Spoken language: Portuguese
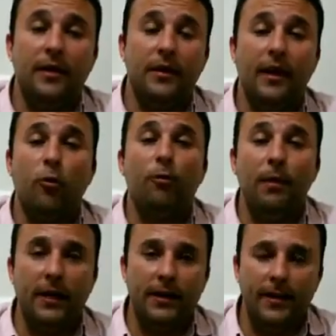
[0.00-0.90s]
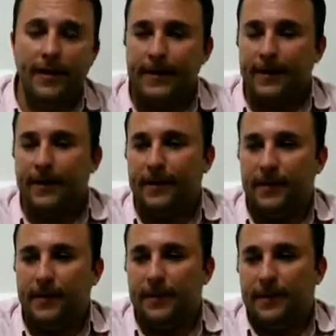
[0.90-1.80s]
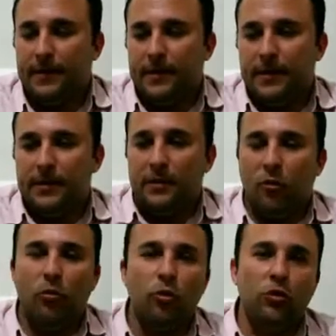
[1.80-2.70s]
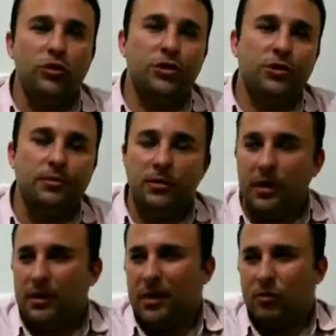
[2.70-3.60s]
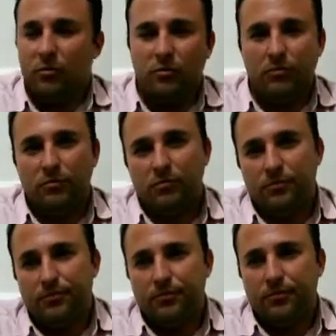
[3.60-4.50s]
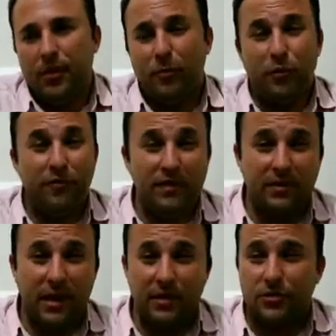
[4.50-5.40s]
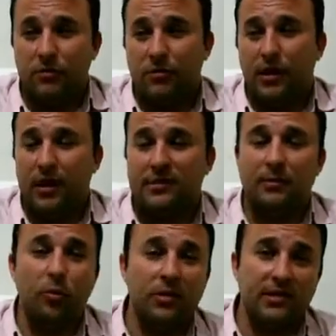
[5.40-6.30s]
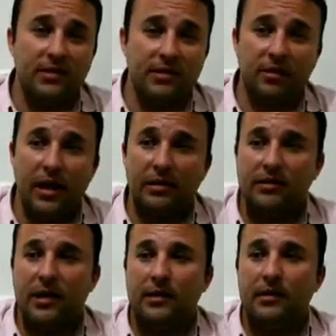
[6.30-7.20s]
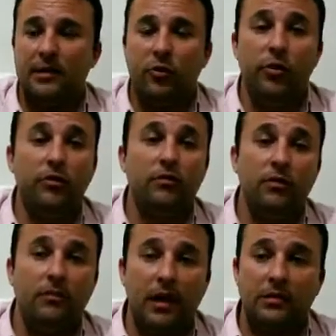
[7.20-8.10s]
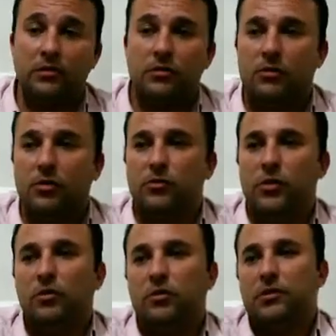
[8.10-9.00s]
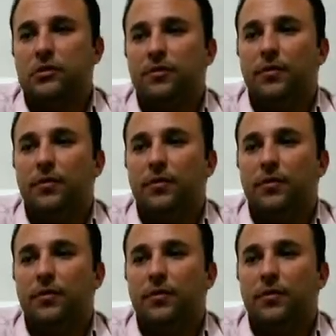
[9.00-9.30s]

acompanha, né? E, como hoje, né, dando um, um, um, apoio fantástico a essa mobilização realizada dia 8 de março de 2012.